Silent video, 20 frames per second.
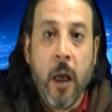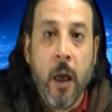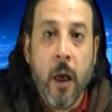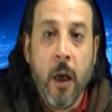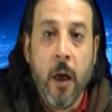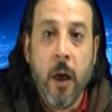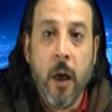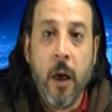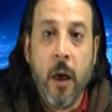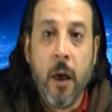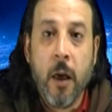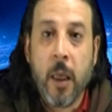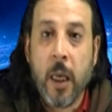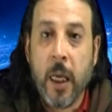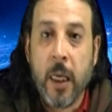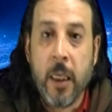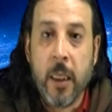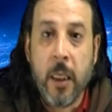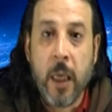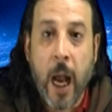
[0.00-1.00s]
آه،
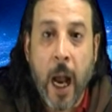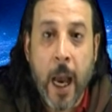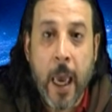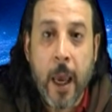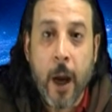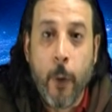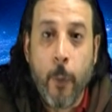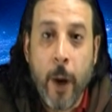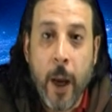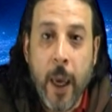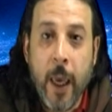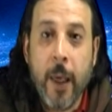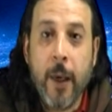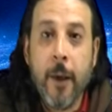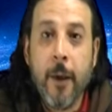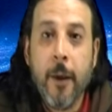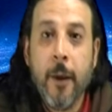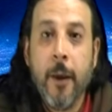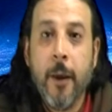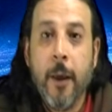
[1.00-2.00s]
يعني
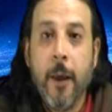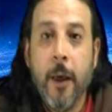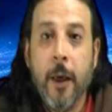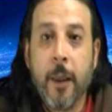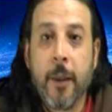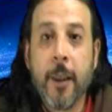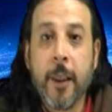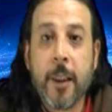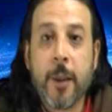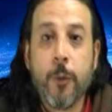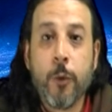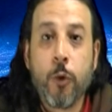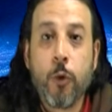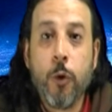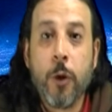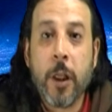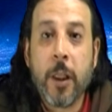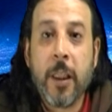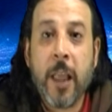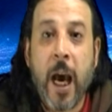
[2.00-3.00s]
حيوان تنجم
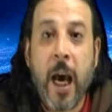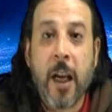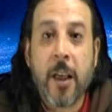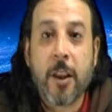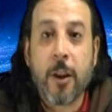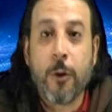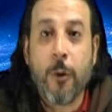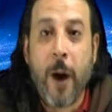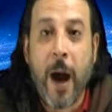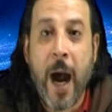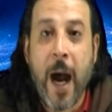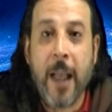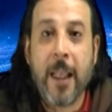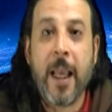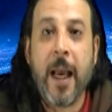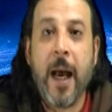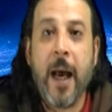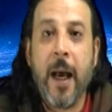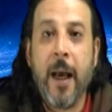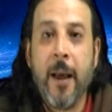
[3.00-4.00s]
تكون تدحرج
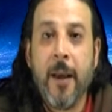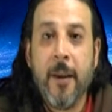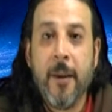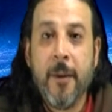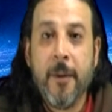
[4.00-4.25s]
توحدها